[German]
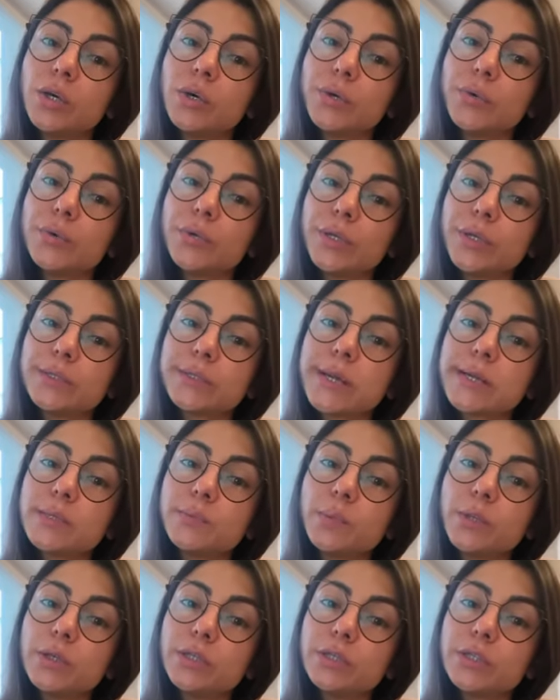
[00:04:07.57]
Und jetzt ganz
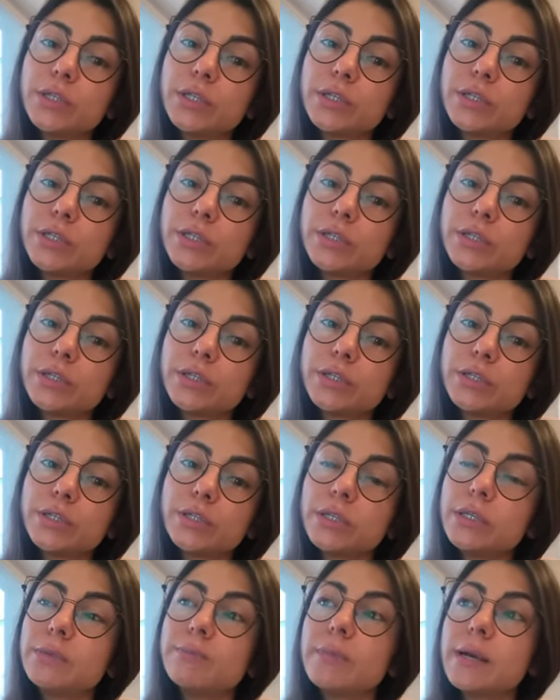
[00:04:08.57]
plötzlich,
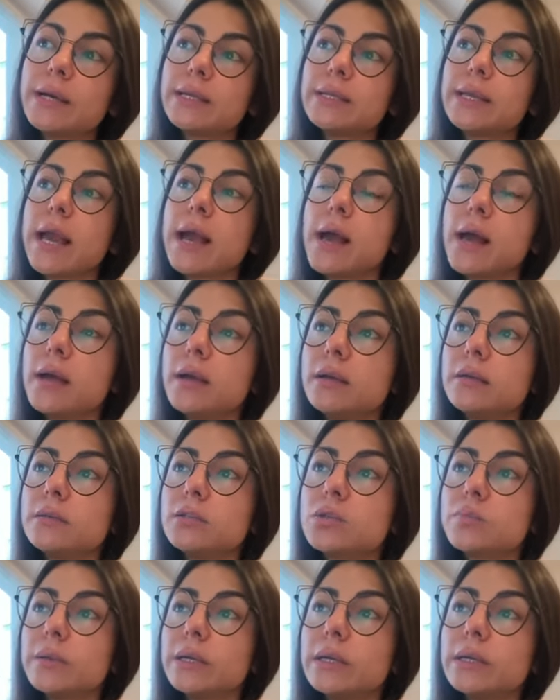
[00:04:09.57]
nicht mal ein Jahr
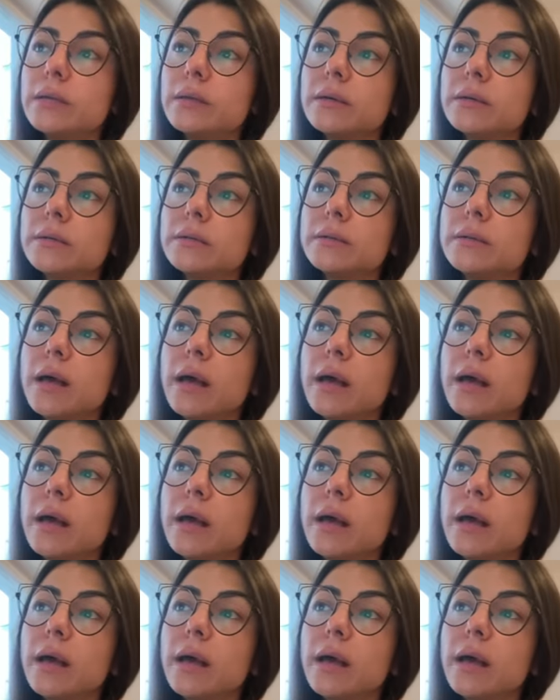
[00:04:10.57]
später,